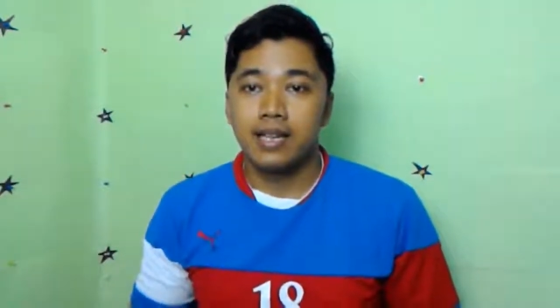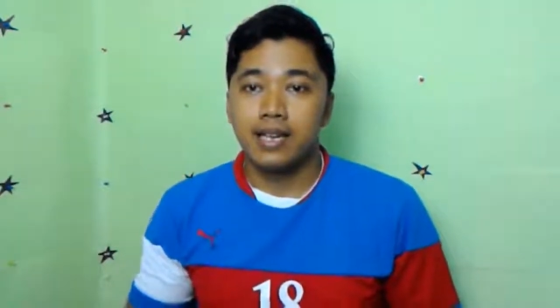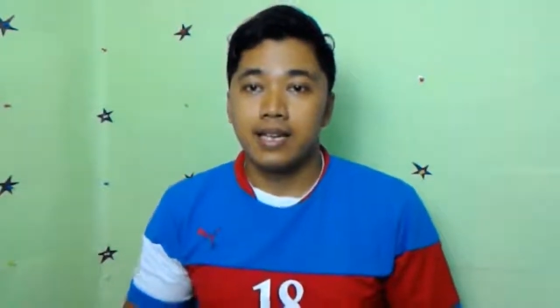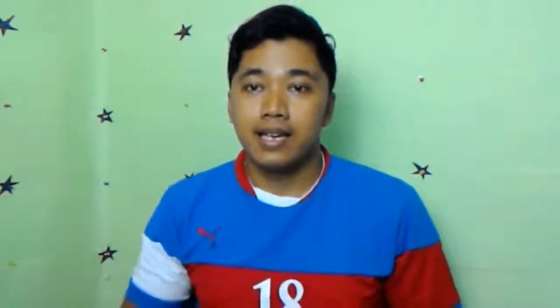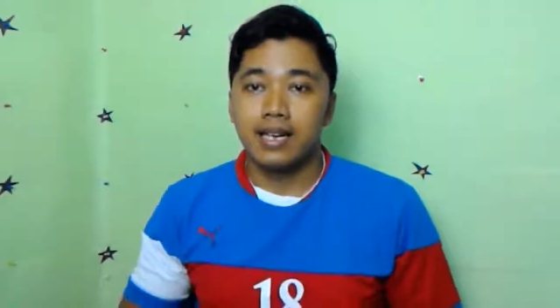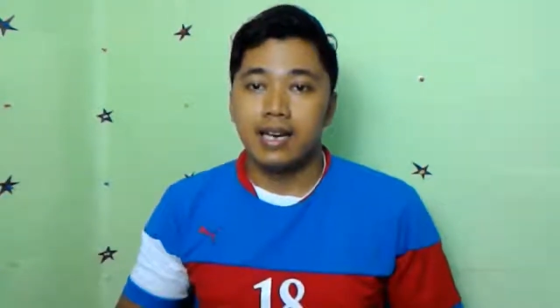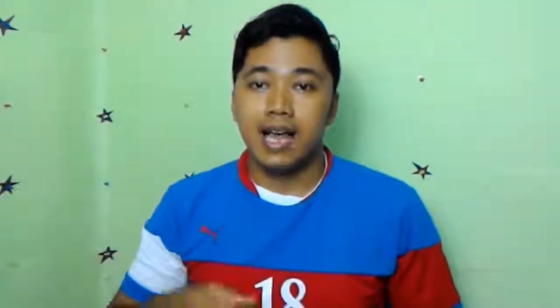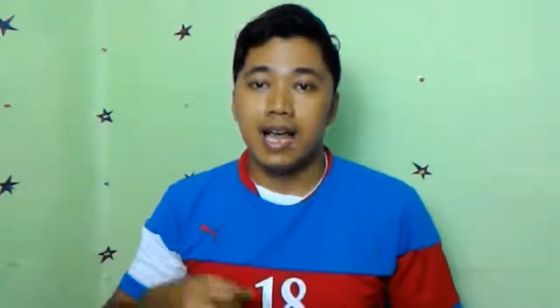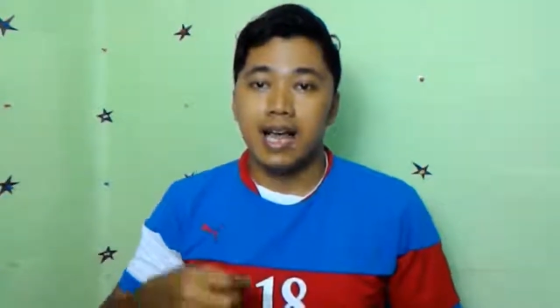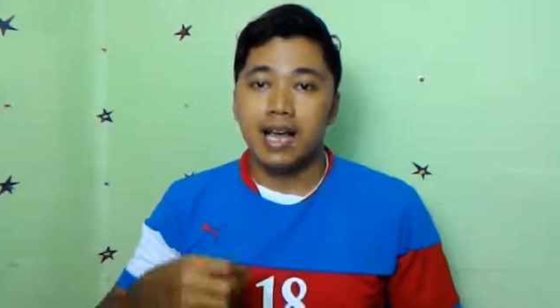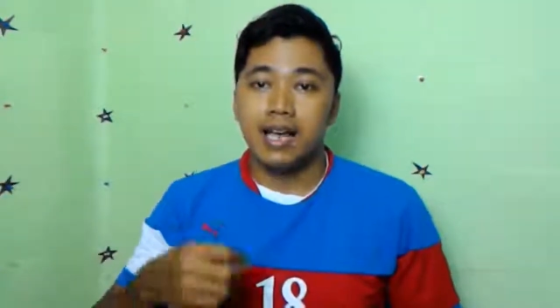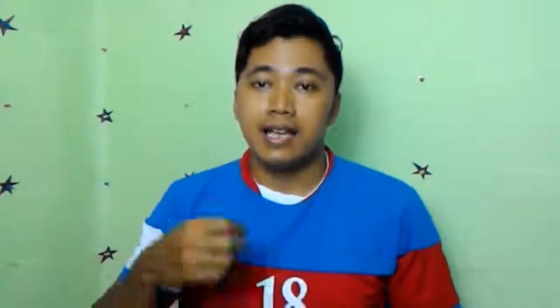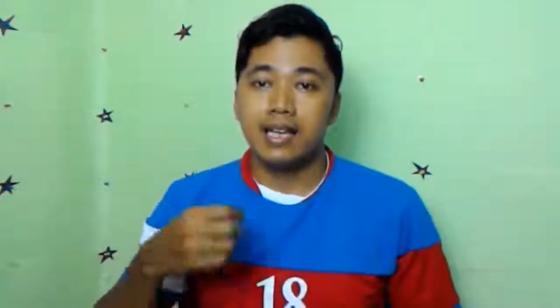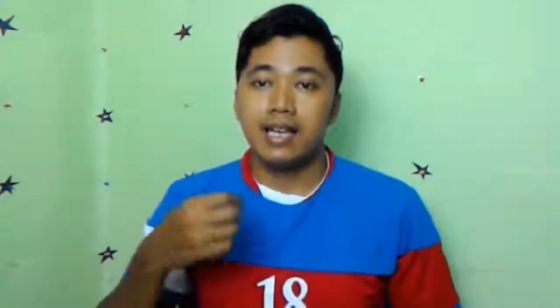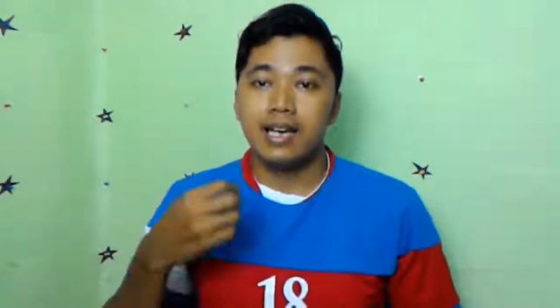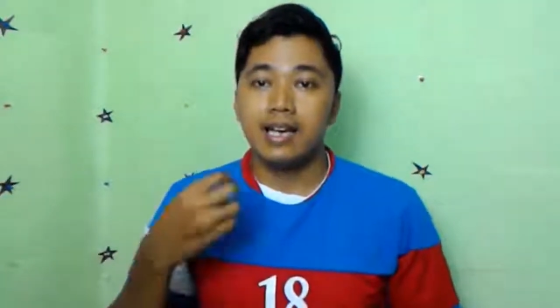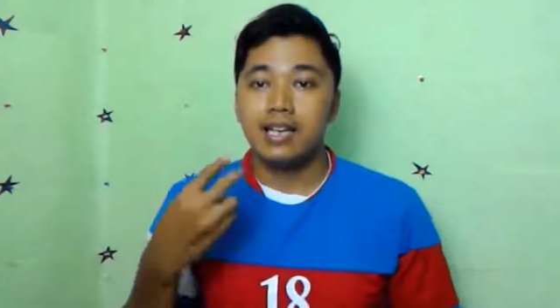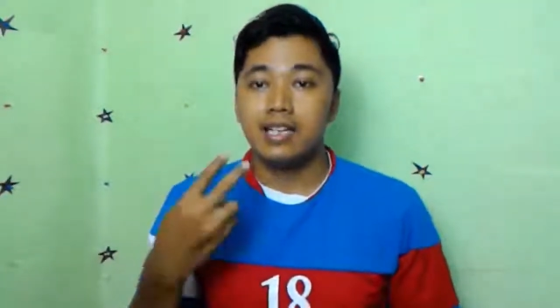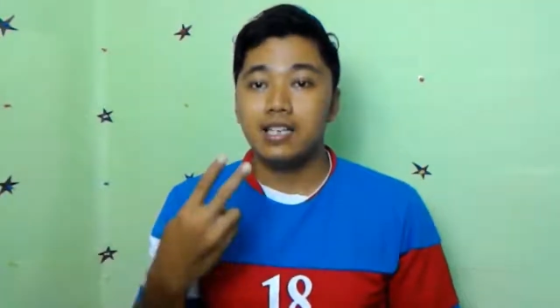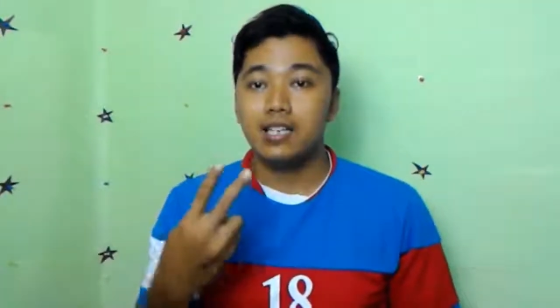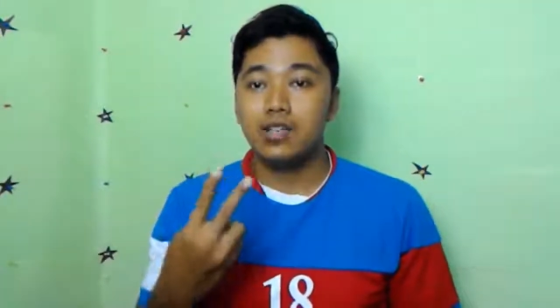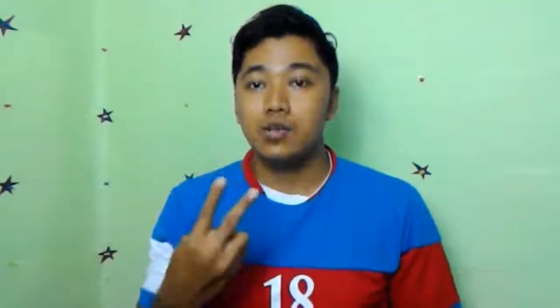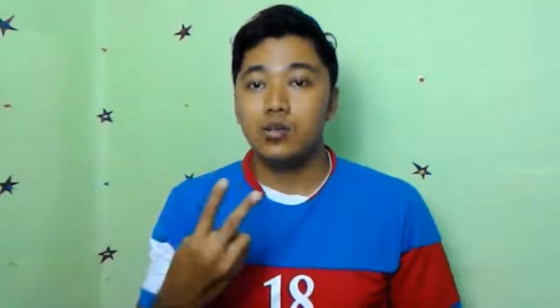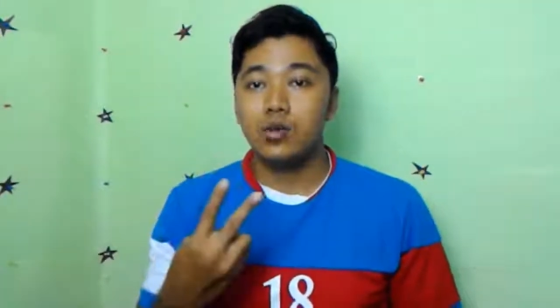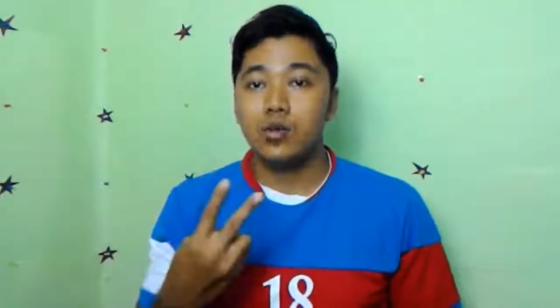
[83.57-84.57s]
Nah, yang
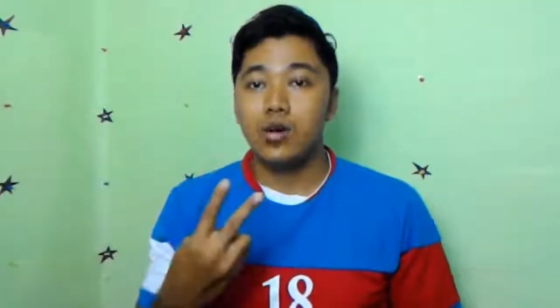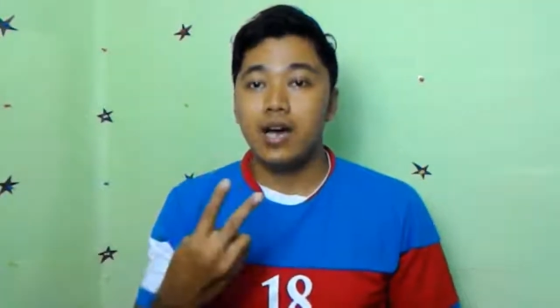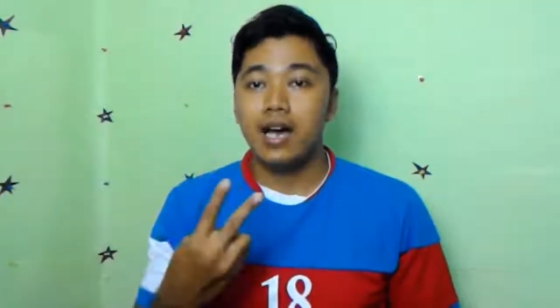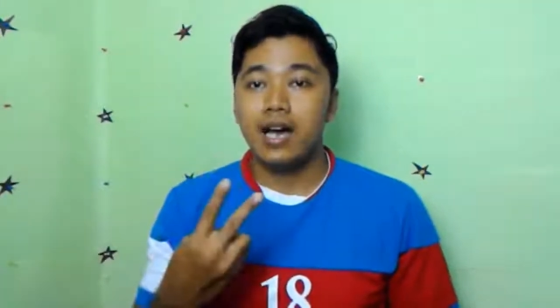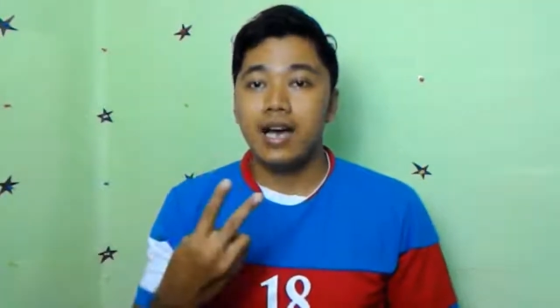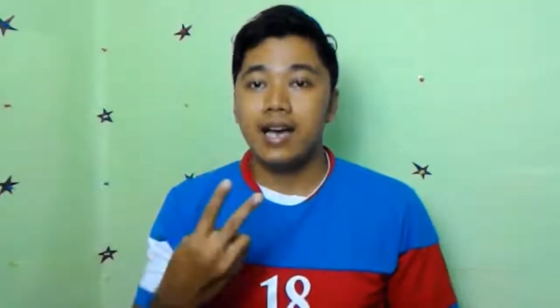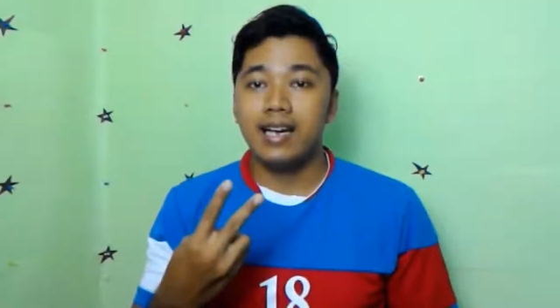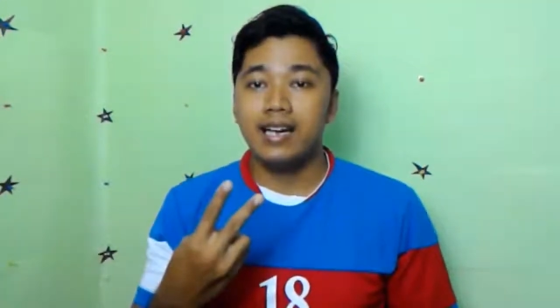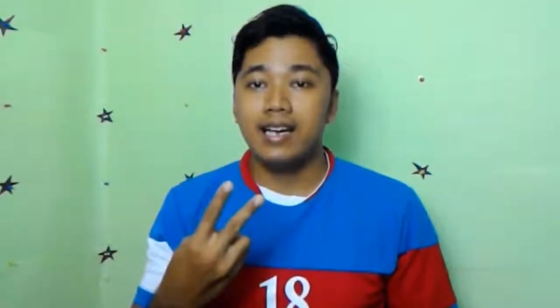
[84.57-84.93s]
kedua